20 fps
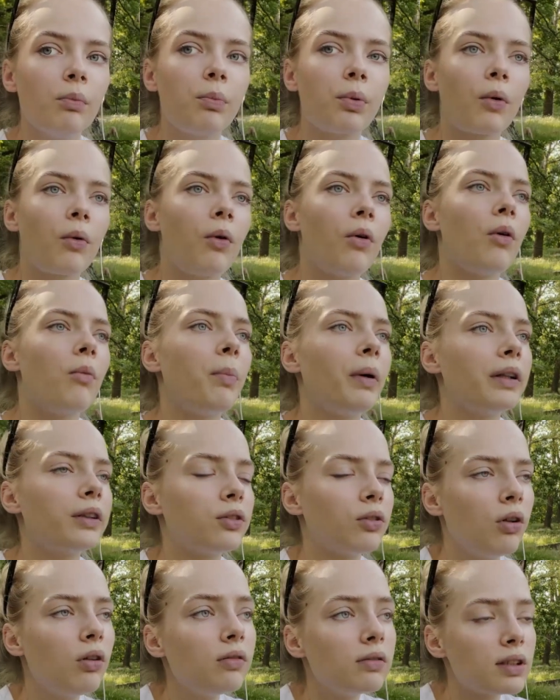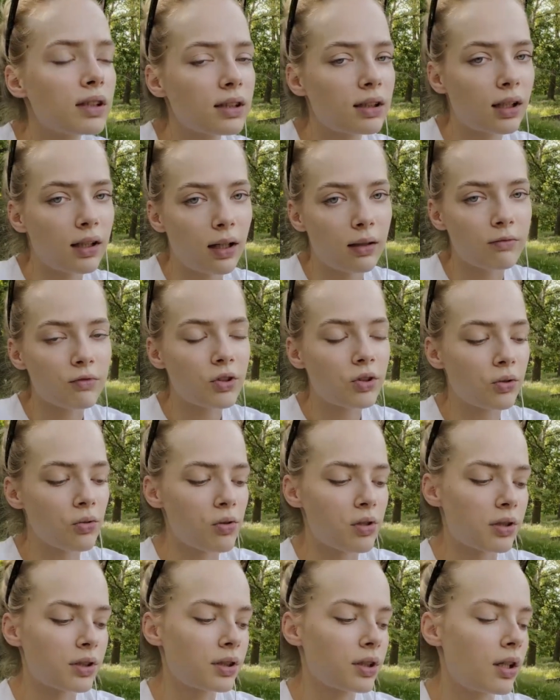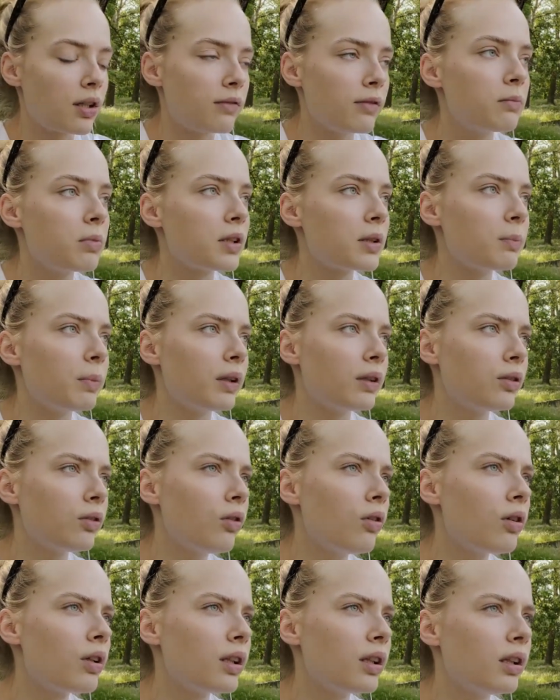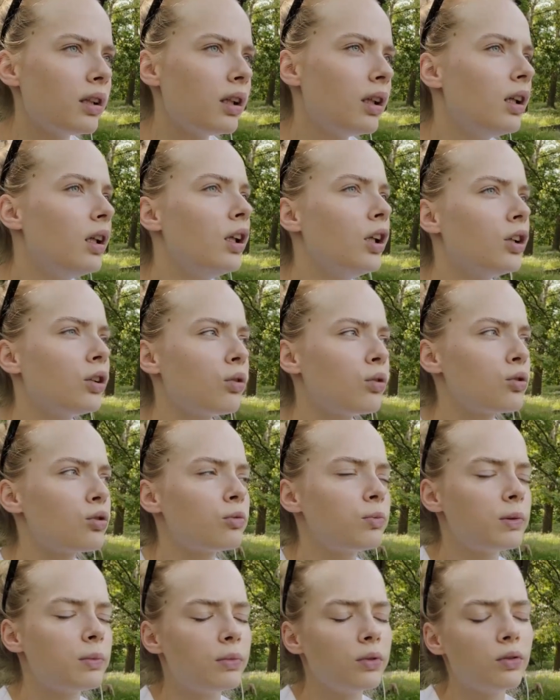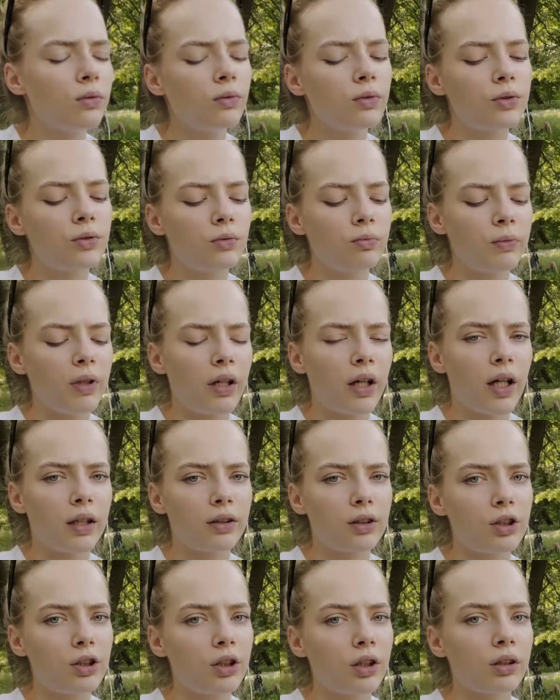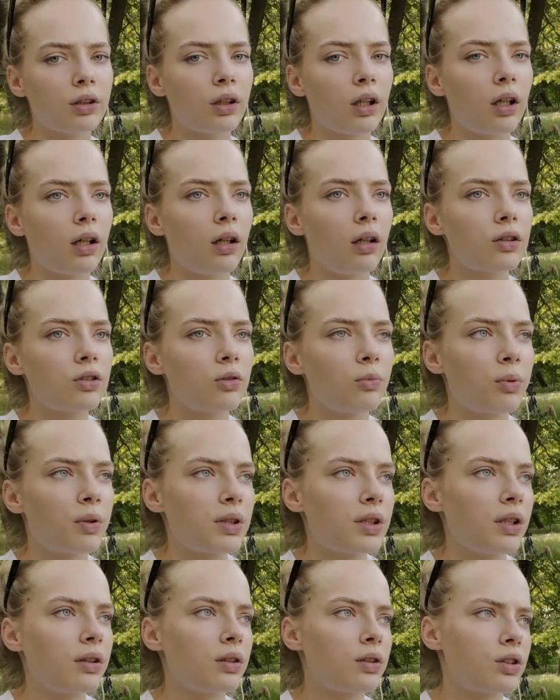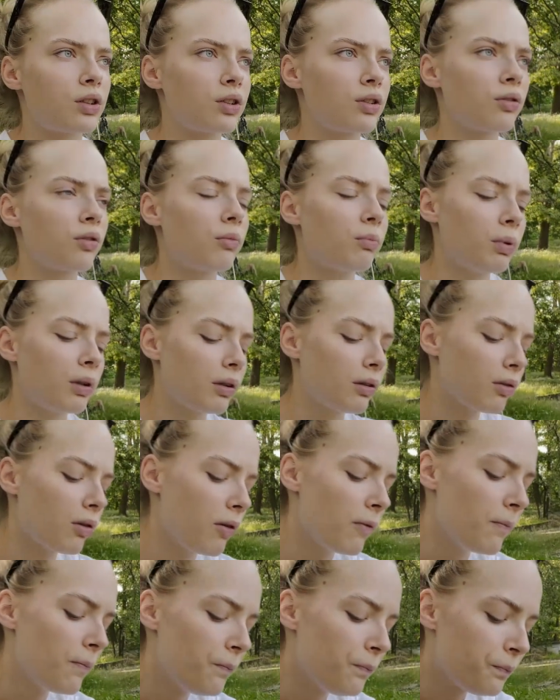про пальто в Instagram Stories, как выбрать пальто, и тоже упомянула, что у меня катышки на стопроцентно шерстяном пальто.